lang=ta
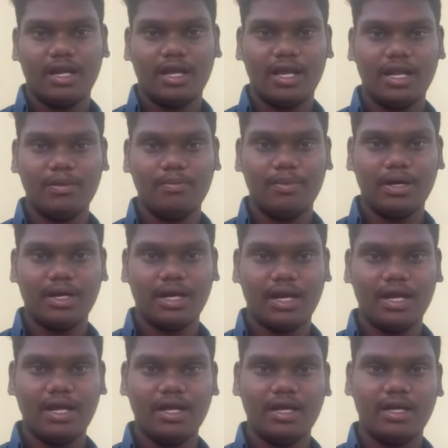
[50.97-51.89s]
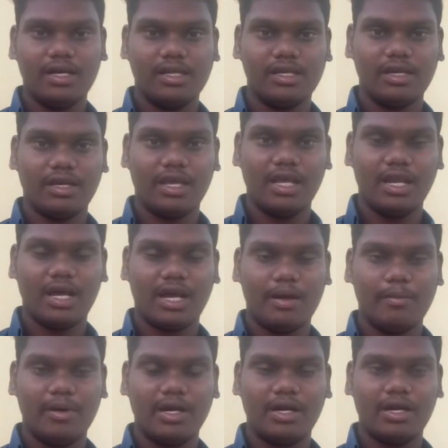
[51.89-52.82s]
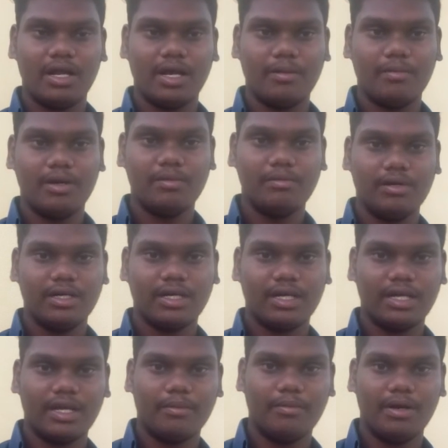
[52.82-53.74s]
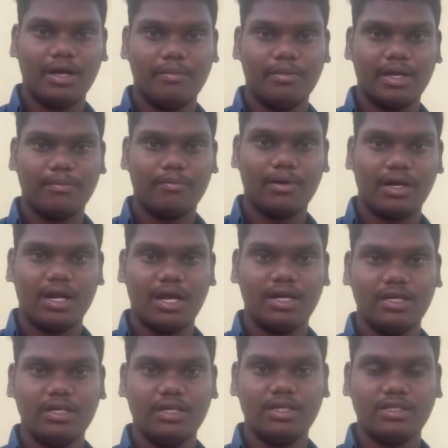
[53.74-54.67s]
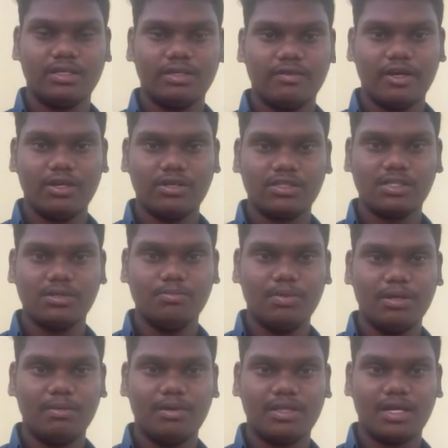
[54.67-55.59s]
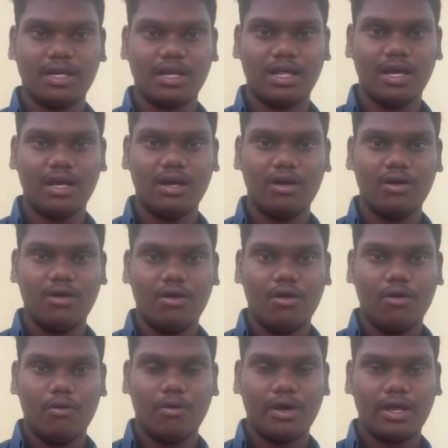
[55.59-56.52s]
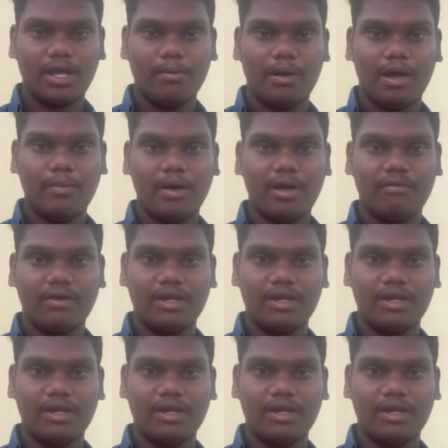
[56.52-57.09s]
ஹெல்ப் பண்ணுறேன் நீங்கள் கீழே கமெண்டில் கமெண்ட் பண்ணுங்கள் எப்படிலாம் மேக் பண்ணலான்னு வெறும் சிம்பிள் மெத்தட் தான் ஓகே பாய் பாய்